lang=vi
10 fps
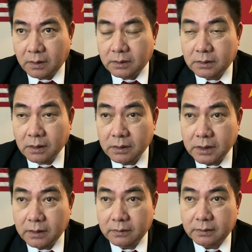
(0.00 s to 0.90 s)
giữ
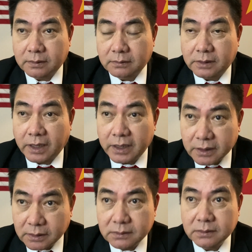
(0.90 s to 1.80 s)
gìn kỷ
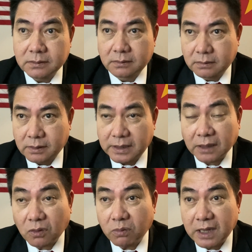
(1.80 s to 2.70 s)
cương
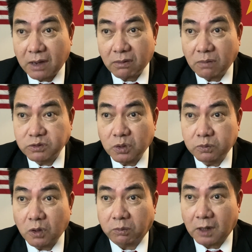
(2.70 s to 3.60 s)
các tôn giáo không
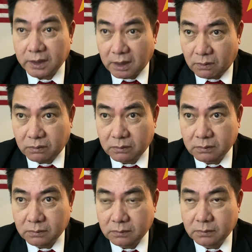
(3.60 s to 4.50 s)
xung đột lẫn nhau
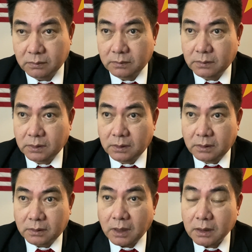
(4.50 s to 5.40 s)

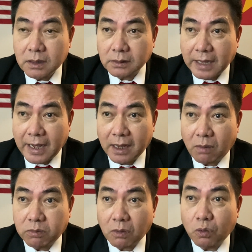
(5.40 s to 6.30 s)
đất nước ta
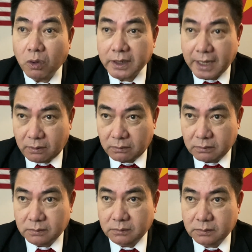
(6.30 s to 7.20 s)
không có quốc giáo
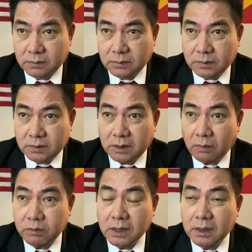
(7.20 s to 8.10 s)

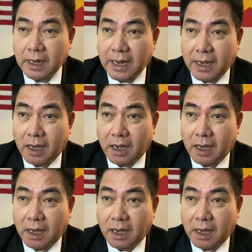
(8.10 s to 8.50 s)
giống như là ở